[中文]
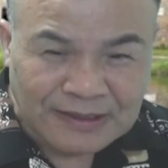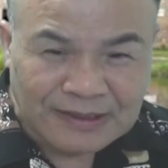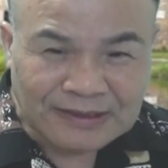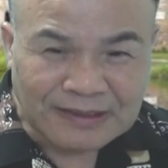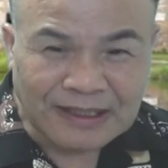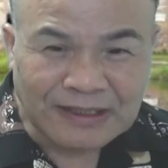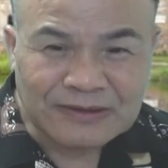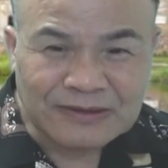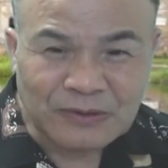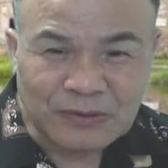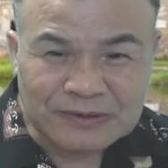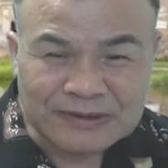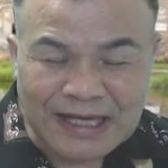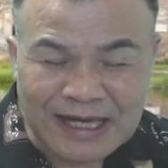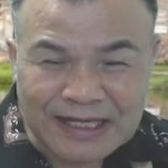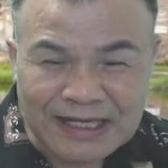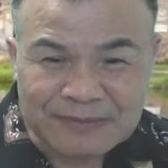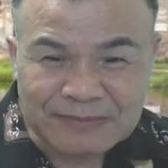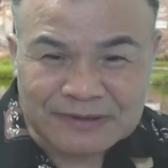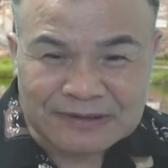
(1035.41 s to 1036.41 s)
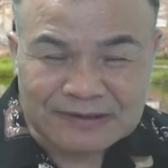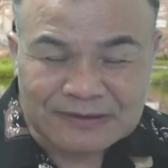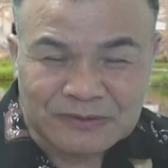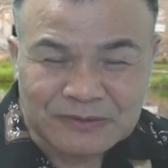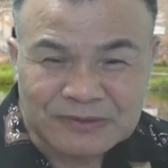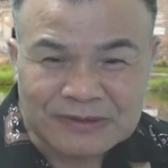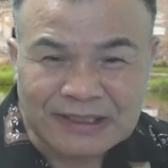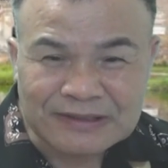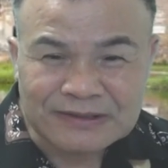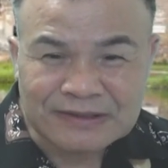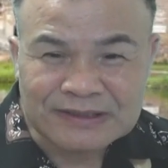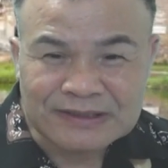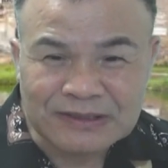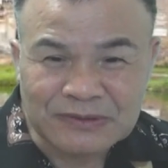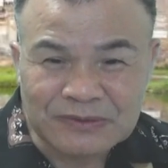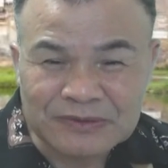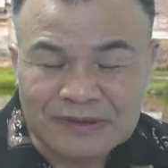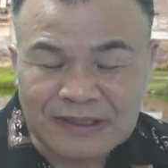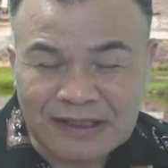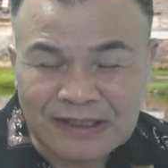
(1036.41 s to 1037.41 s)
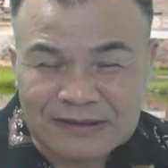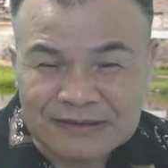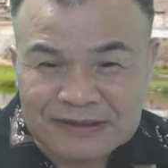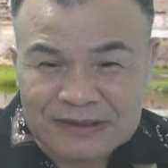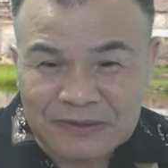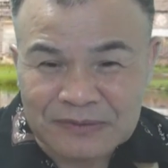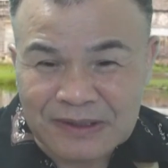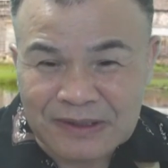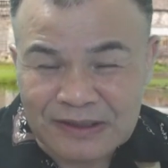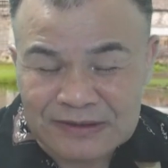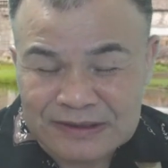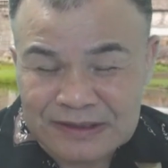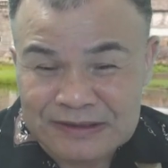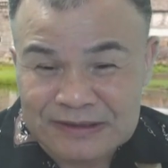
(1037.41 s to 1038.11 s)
然后呢我打开门问他说：“请问老请问老先